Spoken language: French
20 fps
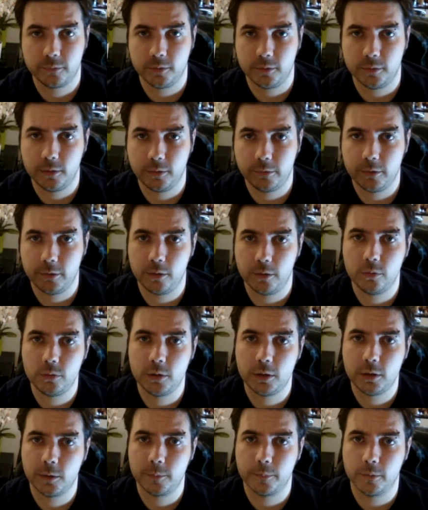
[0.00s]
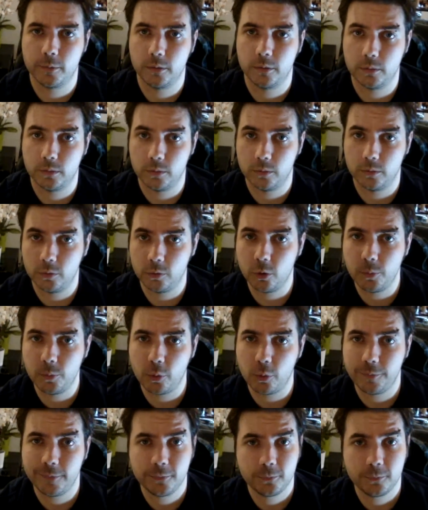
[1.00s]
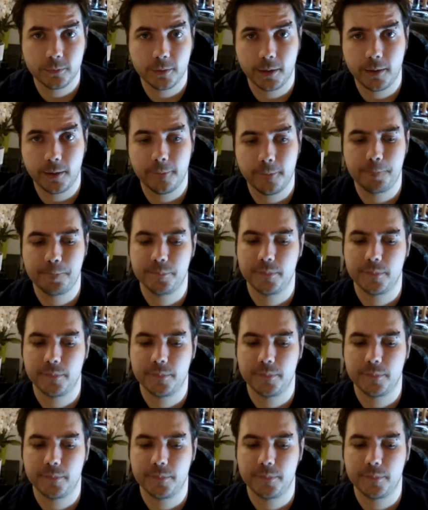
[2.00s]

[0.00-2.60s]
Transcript: c'est dédié uniquement aux professionnels,